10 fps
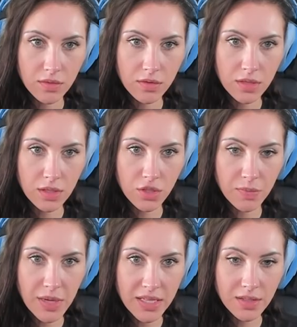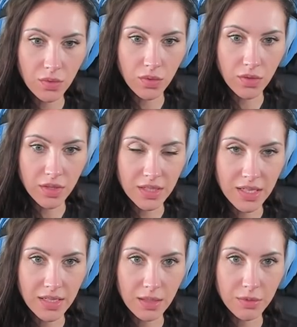und ihn schmerzen? Oh Gott, ich
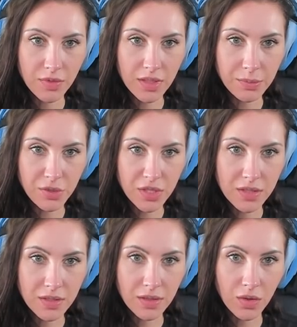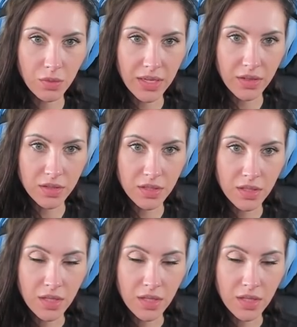kann ihn, glaube ich, wirklich abschießen, ne? Oh mein Gott.